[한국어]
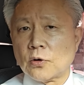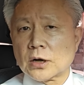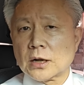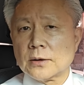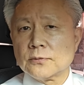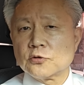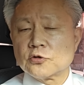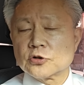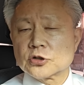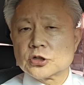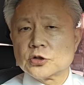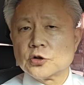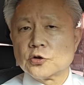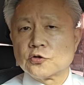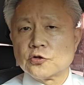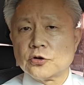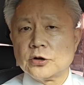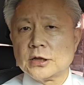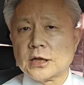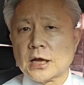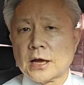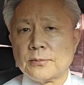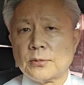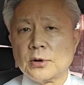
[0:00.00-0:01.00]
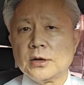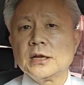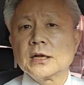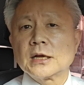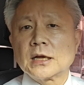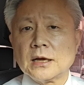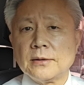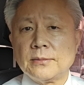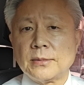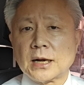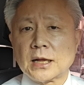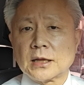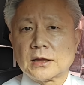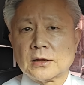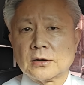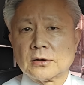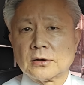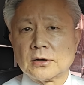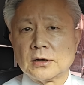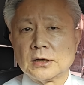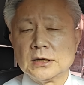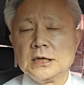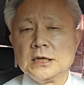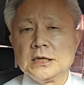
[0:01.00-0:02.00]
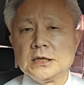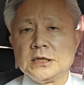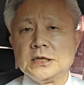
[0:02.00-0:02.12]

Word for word: 호남 출신은 줘야 돼. 뭐 이렇게 말했던 거.